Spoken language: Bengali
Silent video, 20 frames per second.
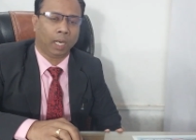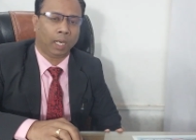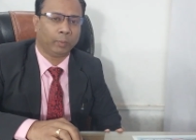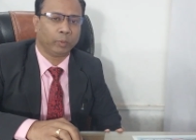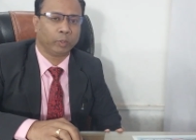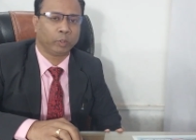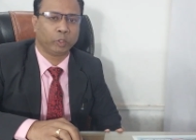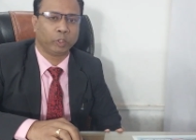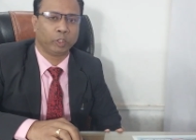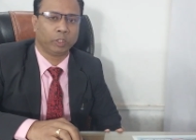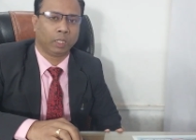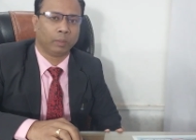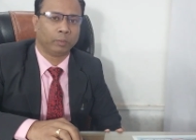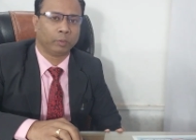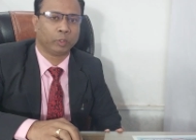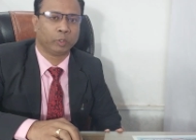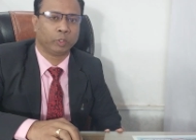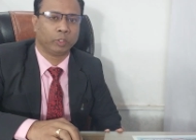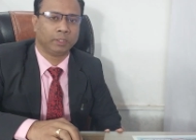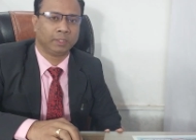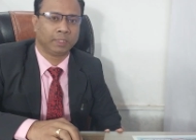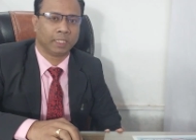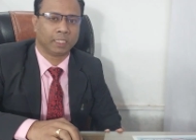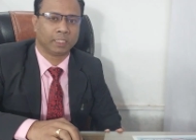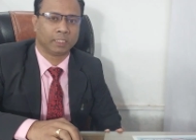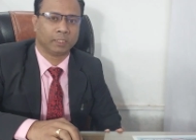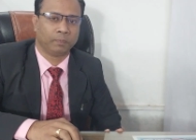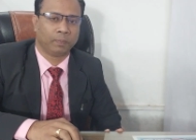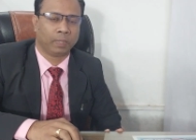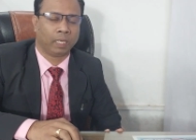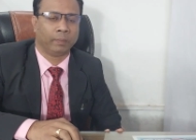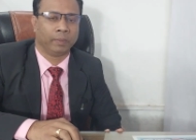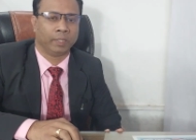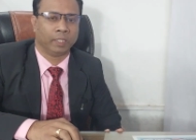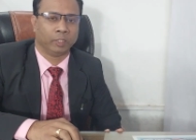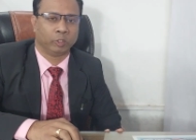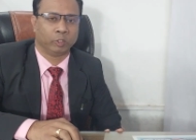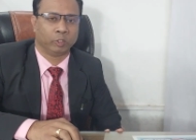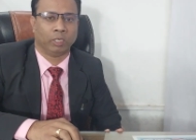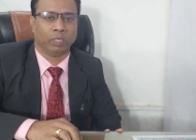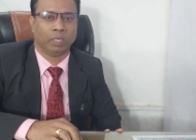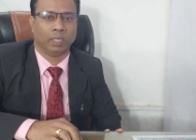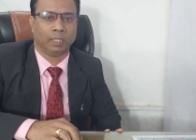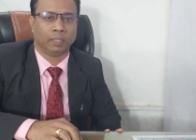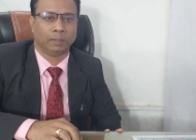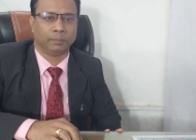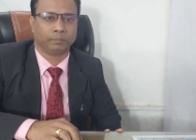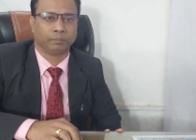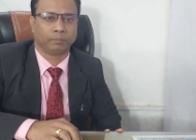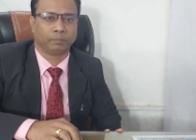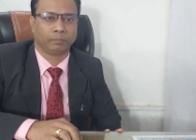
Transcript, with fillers: অবশ্যই অবশ্যই চান্স পাবে ইনশাল্লাহ